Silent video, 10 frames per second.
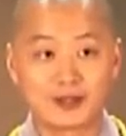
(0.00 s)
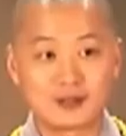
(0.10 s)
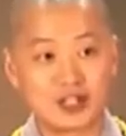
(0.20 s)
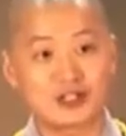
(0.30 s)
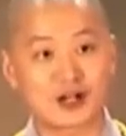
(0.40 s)

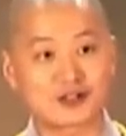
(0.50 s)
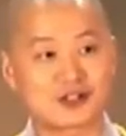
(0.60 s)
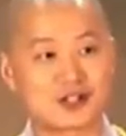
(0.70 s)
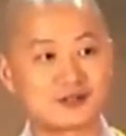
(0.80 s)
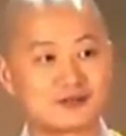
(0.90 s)
心想事
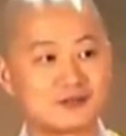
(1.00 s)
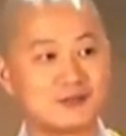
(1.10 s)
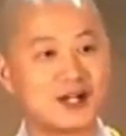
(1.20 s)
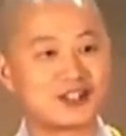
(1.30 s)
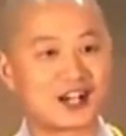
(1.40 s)
成，
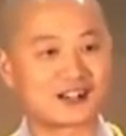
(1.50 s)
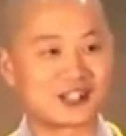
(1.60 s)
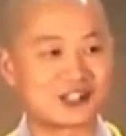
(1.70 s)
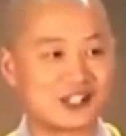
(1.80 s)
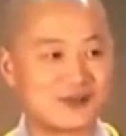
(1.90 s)
梦想
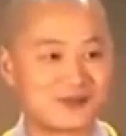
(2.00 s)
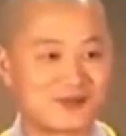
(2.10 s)
成真。